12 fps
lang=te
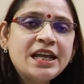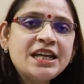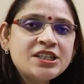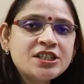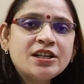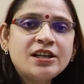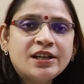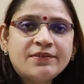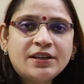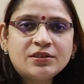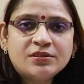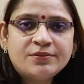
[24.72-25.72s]
నేషనల్ uh,
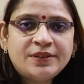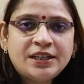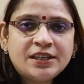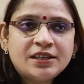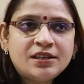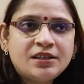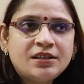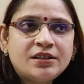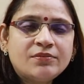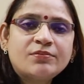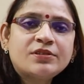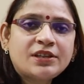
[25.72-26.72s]
లెవెల్ వీటికి
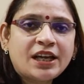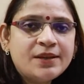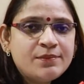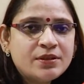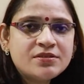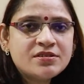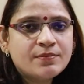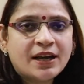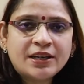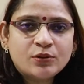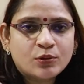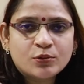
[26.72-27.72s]
టైమింగ్స్
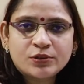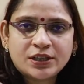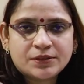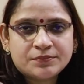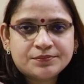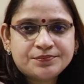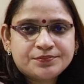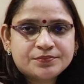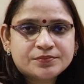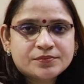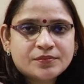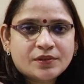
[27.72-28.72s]
బాగానే దొరుకుతాయి
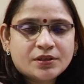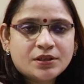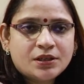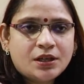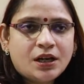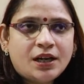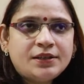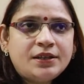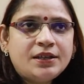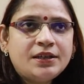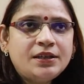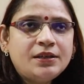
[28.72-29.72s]

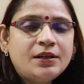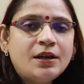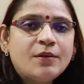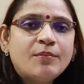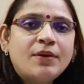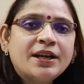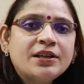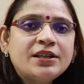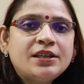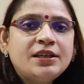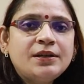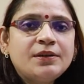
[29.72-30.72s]
అయితే
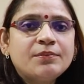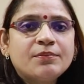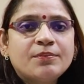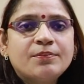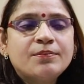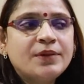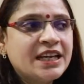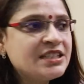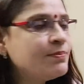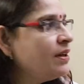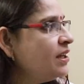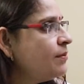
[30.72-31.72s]
మనకి
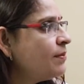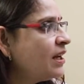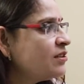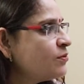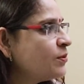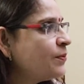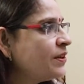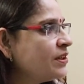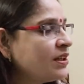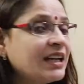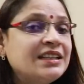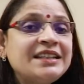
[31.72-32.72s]
ఎస్బి
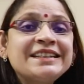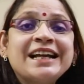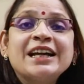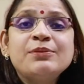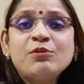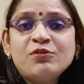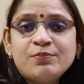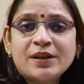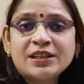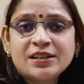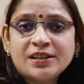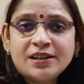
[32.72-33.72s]
బాలసుబ్రహ్మణ్యం గారిది టైమ్ ఆఫ్
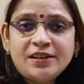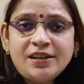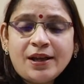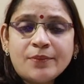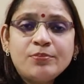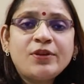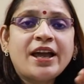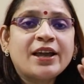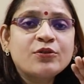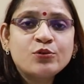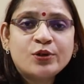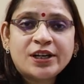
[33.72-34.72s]
బర్త్ అనేది అంత
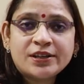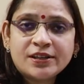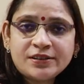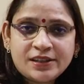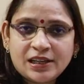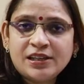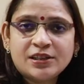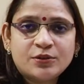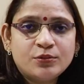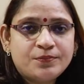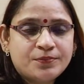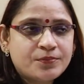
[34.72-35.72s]
యాక్యురేట్గా తెలియదు